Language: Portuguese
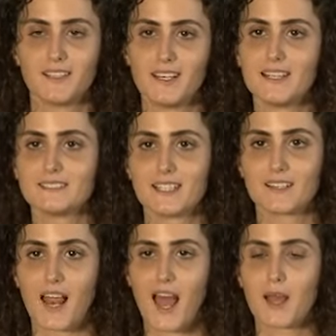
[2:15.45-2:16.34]
Ler sem
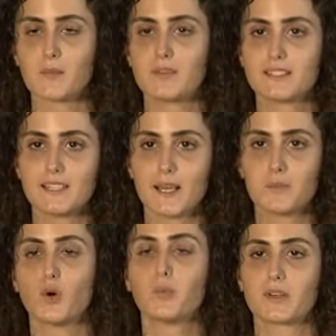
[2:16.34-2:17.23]
lápis e ler
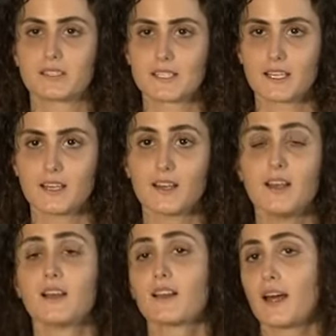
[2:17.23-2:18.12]
por prazer.
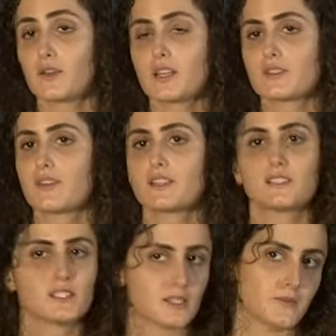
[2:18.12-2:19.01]
Claro que às
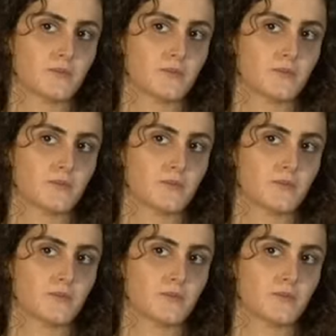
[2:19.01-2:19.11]
vezes